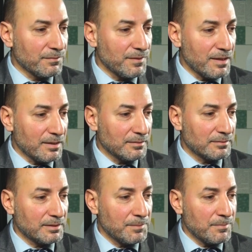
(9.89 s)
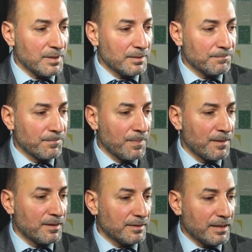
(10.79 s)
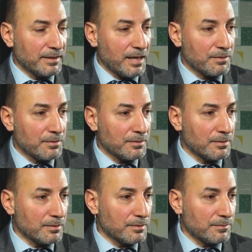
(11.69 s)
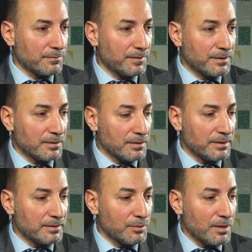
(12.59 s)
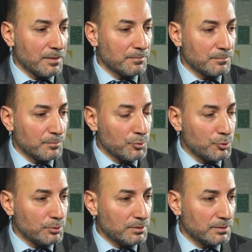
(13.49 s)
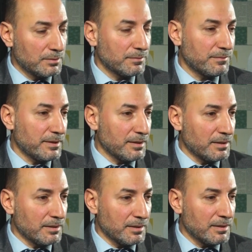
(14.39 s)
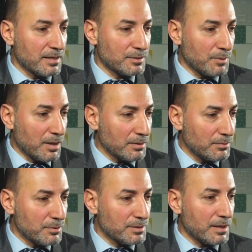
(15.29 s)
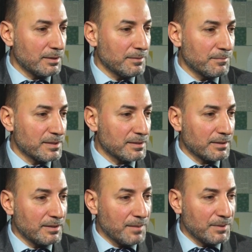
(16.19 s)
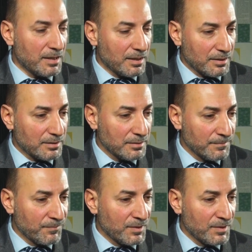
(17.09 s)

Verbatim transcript: فتم يعني عرض فكرة لدواء موجود في الأسواق يستخدم باستخدام آخر